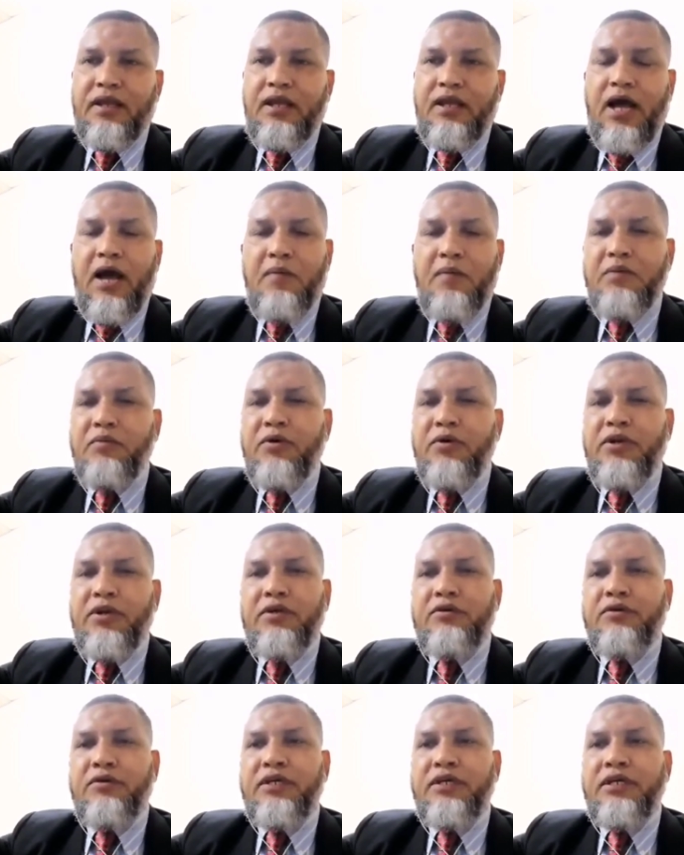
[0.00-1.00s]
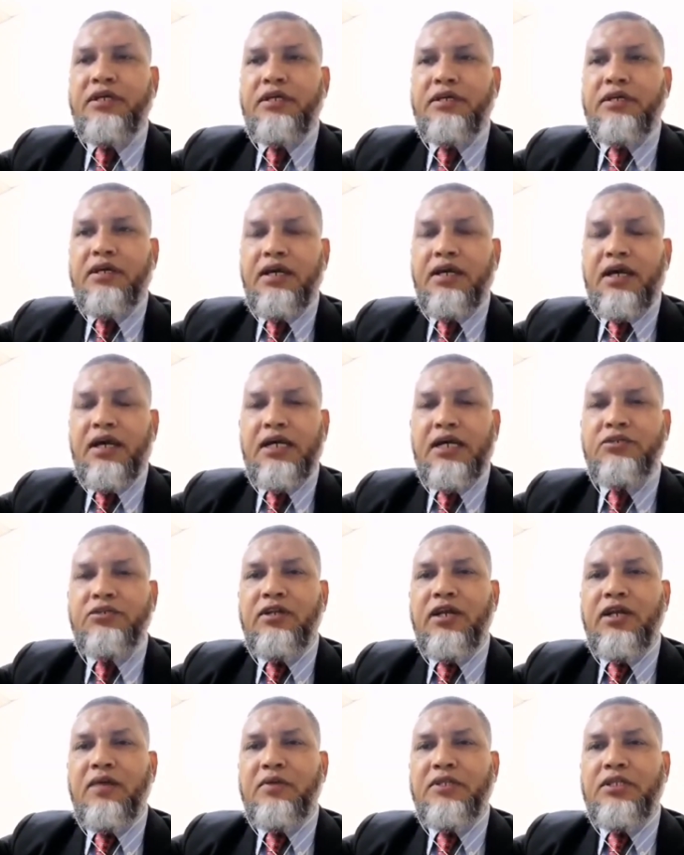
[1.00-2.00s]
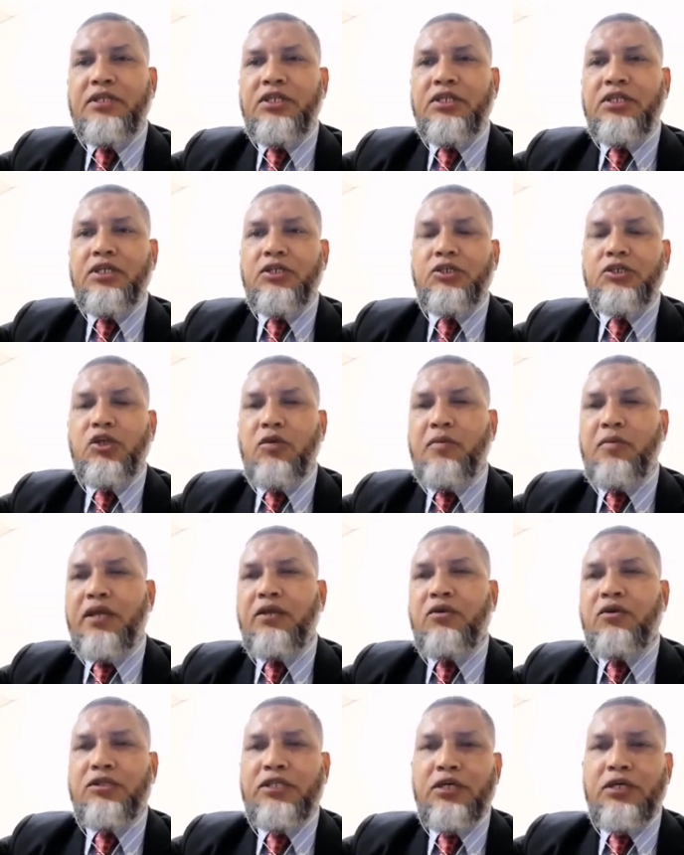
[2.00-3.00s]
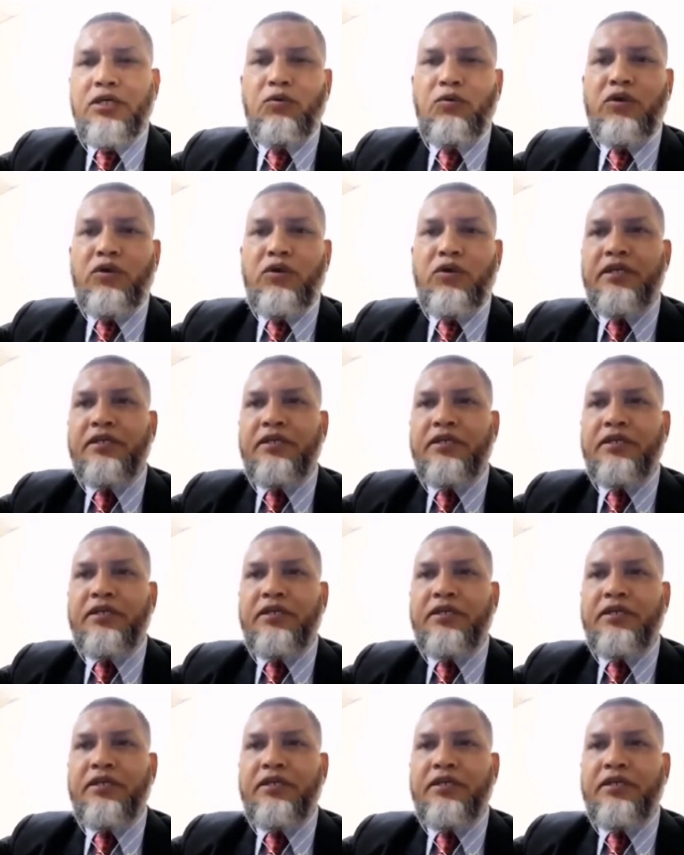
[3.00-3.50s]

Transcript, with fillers: আমি মনে করি আসলে আমাদের সবার কথাগুলোই